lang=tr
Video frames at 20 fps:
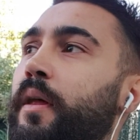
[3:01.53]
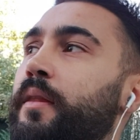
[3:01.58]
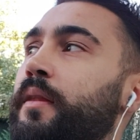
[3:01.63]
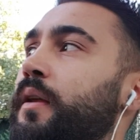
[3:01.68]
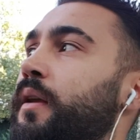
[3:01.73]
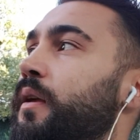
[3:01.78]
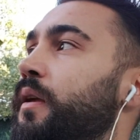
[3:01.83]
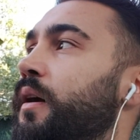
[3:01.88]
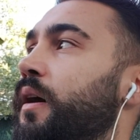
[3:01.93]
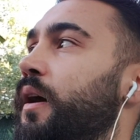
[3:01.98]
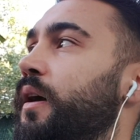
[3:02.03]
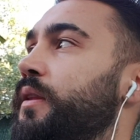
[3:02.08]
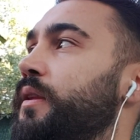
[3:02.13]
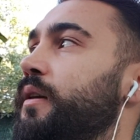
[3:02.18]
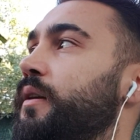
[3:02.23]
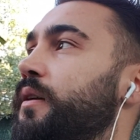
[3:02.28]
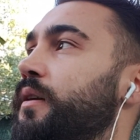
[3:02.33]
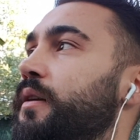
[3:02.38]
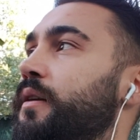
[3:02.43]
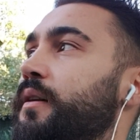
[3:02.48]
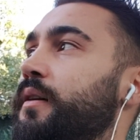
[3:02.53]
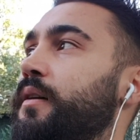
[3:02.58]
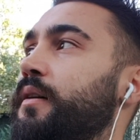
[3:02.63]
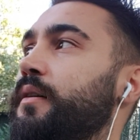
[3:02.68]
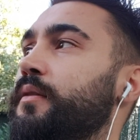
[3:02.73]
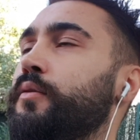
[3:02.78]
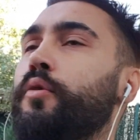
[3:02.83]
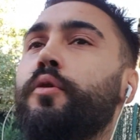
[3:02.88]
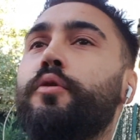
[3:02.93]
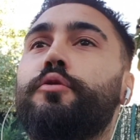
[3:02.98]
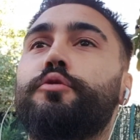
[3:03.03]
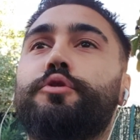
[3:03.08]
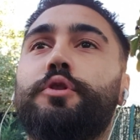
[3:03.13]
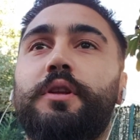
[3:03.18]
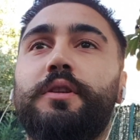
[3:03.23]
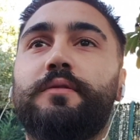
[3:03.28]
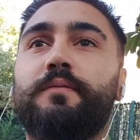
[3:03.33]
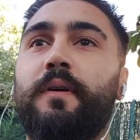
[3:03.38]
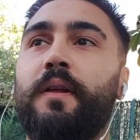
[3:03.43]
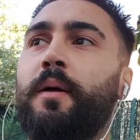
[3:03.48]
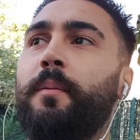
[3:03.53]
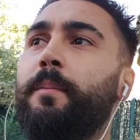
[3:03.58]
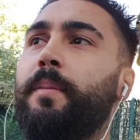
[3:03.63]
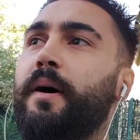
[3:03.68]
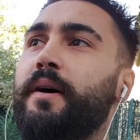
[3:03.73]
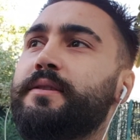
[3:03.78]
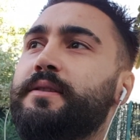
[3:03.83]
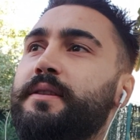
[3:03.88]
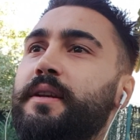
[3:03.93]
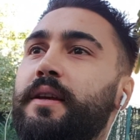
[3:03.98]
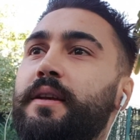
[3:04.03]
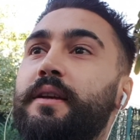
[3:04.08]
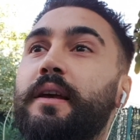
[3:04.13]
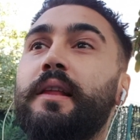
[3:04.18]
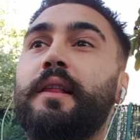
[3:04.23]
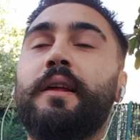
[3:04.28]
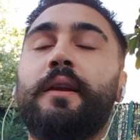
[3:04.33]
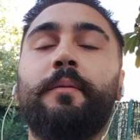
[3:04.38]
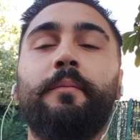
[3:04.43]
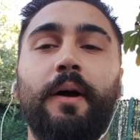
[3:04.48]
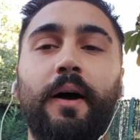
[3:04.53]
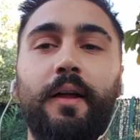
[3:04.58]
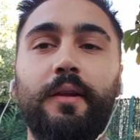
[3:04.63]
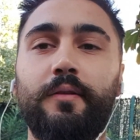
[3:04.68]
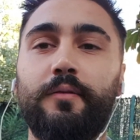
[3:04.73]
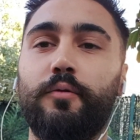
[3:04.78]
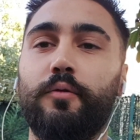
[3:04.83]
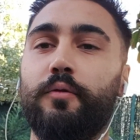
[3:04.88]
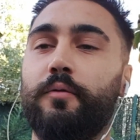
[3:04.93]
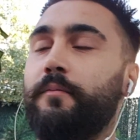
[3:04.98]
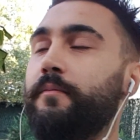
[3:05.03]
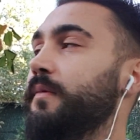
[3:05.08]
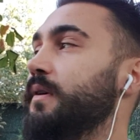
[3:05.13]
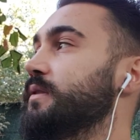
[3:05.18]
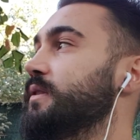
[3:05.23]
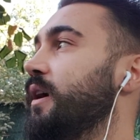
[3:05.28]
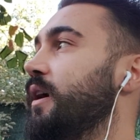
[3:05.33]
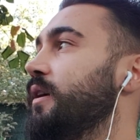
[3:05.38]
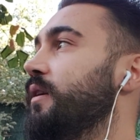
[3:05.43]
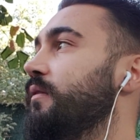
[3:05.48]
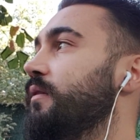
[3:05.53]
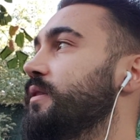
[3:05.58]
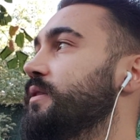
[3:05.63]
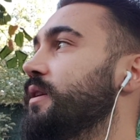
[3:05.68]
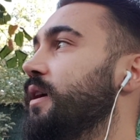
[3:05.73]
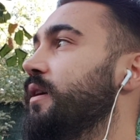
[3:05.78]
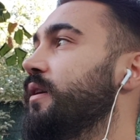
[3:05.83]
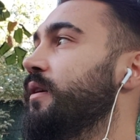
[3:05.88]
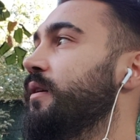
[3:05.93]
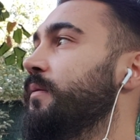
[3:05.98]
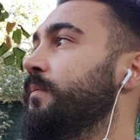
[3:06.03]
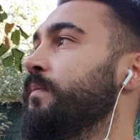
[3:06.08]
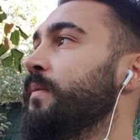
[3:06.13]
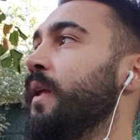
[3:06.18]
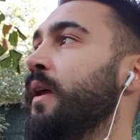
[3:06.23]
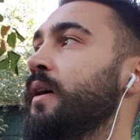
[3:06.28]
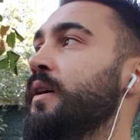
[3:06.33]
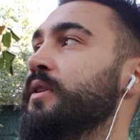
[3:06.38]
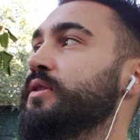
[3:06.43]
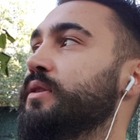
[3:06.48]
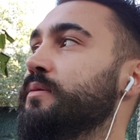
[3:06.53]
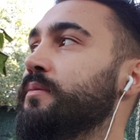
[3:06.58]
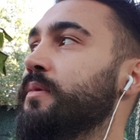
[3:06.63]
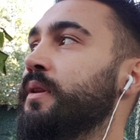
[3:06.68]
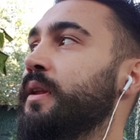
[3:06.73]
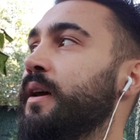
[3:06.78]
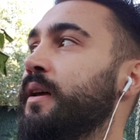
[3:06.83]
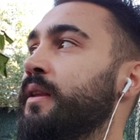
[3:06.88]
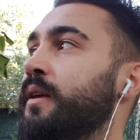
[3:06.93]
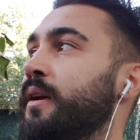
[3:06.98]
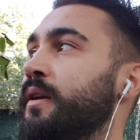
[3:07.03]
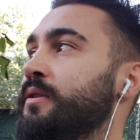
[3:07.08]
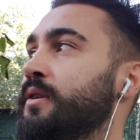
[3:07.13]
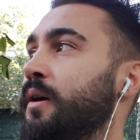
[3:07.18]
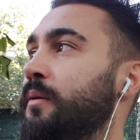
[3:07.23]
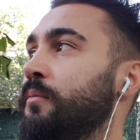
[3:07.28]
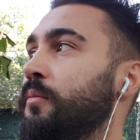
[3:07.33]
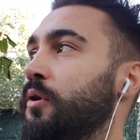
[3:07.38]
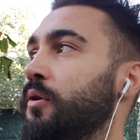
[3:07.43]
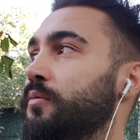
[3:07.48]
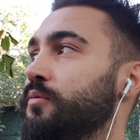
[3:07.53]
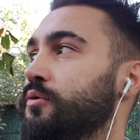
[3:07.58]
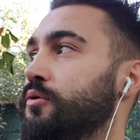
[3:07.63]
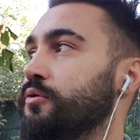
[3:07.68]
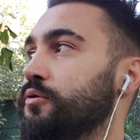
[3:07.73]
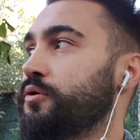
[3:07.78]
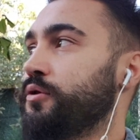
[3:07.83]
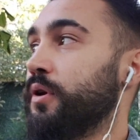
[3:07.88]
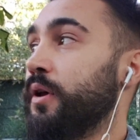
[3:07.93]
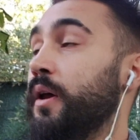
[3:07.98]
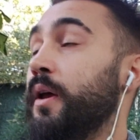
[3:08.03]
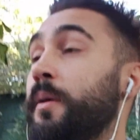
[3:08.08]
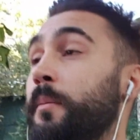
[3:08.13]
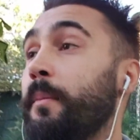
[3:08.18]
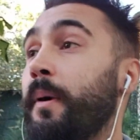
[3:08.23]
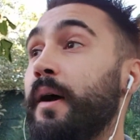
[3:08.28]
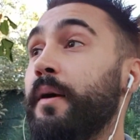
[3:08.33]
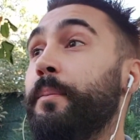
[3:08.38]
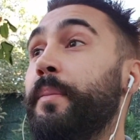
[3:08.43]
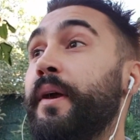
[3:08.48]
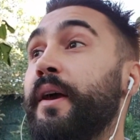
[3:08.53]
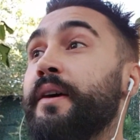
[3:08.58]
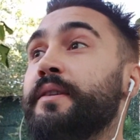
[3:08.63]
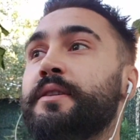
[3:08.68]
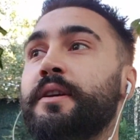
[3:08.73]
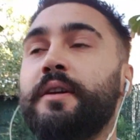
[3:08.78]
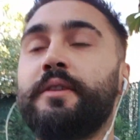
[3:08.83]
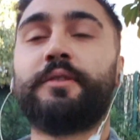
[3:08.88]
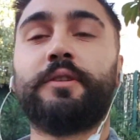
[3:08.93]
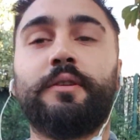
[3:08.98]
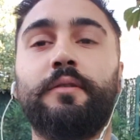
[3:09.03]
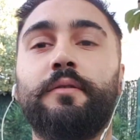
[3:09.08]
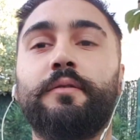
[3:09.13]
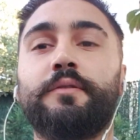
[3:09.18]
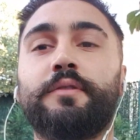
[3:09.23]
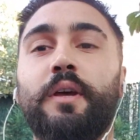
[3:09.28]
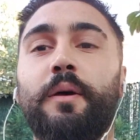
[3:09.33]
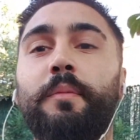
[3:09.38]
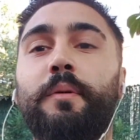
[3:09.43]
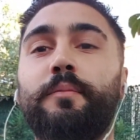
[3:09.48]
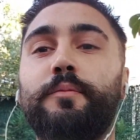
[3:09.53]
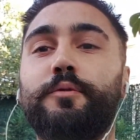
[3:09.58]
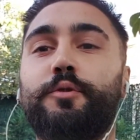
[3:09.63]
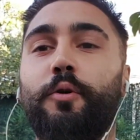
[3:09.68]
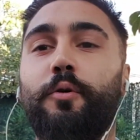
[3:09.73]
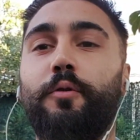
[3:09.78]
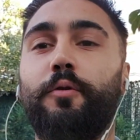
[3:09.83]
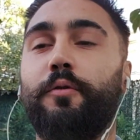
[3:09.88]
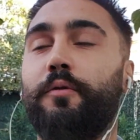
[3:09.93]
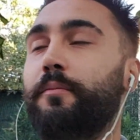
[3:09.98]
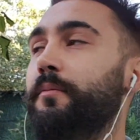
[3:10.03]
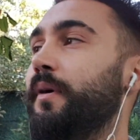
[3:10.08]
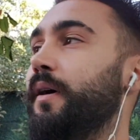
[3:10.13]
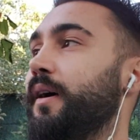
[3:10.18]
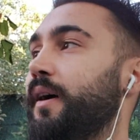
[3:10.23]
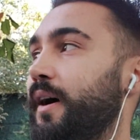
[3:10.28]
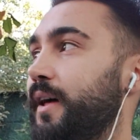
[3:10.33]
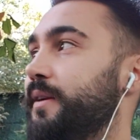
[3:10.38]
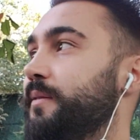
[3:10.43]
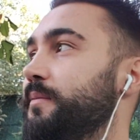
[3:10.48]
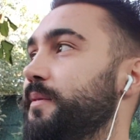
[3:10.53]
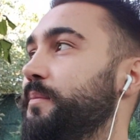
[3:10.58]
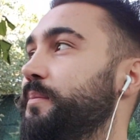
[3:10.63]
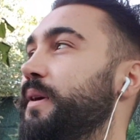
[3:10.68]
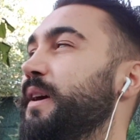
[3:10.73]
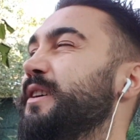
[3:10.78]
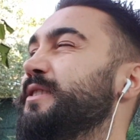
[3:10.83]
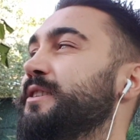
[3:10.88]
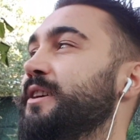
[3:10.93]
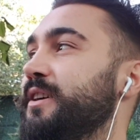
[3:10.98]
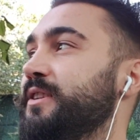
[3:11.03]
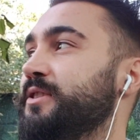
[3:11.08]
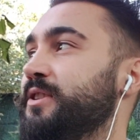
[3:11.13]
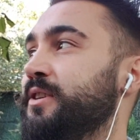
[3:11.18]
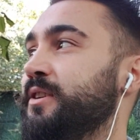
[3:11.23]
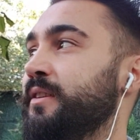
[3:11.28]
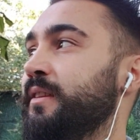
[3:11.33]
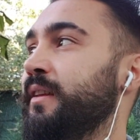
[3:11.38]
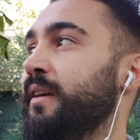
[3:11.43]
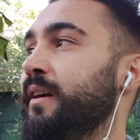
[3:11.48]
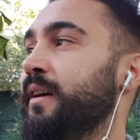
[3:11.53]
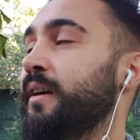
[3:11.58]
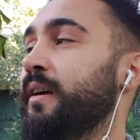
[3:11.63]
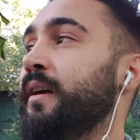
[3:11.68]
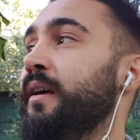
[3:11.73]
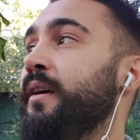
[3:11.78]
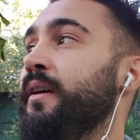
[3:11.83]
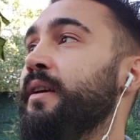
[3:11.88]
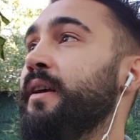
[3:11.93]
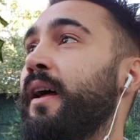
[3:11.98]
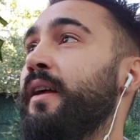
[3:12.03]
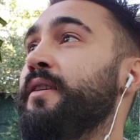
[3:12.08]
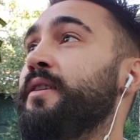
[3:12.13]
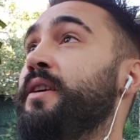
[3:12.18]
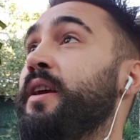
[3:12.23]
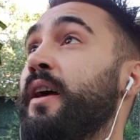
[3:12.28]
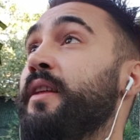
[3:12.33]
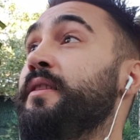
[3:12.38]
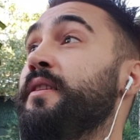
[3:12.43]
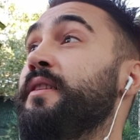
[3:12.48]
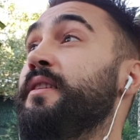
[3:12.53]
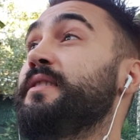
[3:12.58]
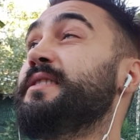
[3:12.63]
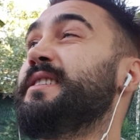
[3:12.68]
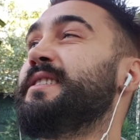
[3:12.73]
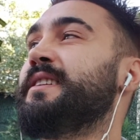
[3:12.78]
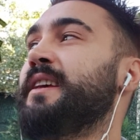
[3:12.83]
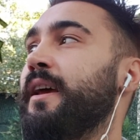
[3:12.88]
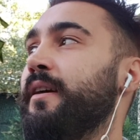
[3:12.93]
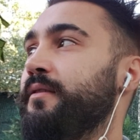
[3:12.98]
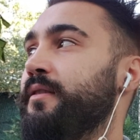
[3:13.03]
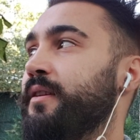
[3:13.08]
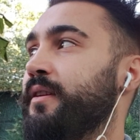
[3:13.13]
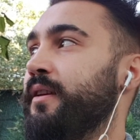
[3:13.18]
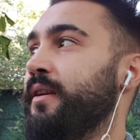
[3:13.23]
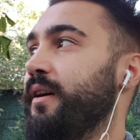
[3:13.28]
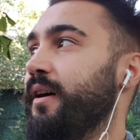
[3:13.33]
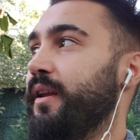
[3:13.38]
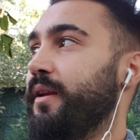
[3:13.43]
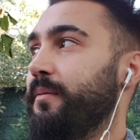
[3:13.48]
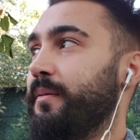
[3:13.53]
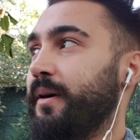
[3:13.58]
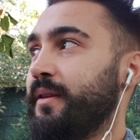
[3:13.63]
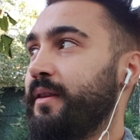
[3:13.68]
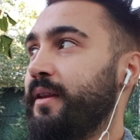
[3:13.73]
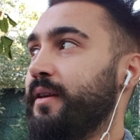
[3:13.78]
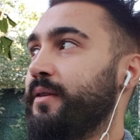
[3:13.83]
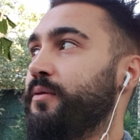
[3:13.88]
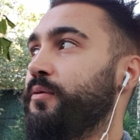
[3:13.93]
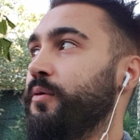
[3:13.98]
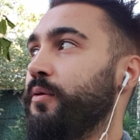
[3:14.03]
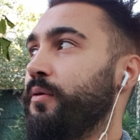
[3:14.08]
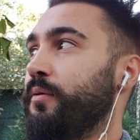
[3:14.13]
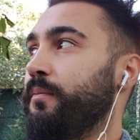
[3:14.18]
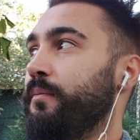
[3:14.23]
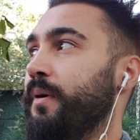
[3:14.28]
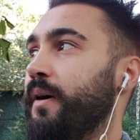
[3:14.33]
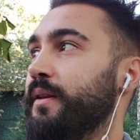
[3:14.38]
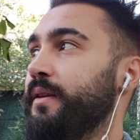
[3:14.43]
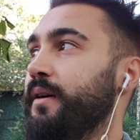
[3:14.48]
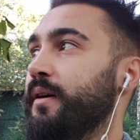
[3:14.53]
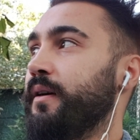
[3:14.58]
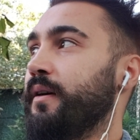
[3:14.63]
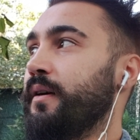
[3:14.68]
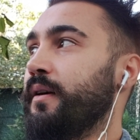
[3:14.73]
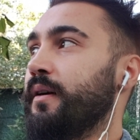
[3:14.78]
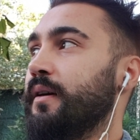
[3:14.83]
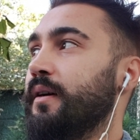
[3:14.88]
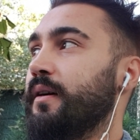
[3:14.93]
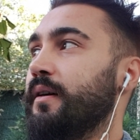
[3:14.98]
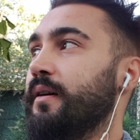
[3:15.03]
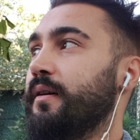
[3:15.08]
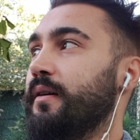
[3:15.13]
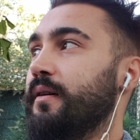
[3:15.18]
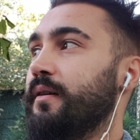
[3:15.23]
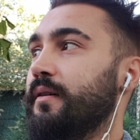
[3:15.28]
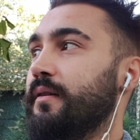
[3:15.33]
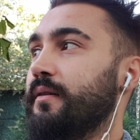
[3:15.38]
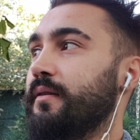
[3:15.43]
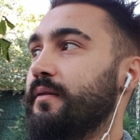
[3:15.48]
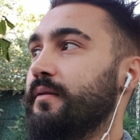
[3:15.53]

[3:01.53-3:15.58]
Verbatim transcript: ben. Hani e, görürseniz falan paslayın gelirim yani diyorum vesaire vesaire. Şimdi neye değineceğim biliyor musunuz? Bak piyasaya çıkın. Samimi söylüyorum bak harbi piyasaya çıkın. Yani kendinizi sevdirin yani bak net diyorum. Hani e,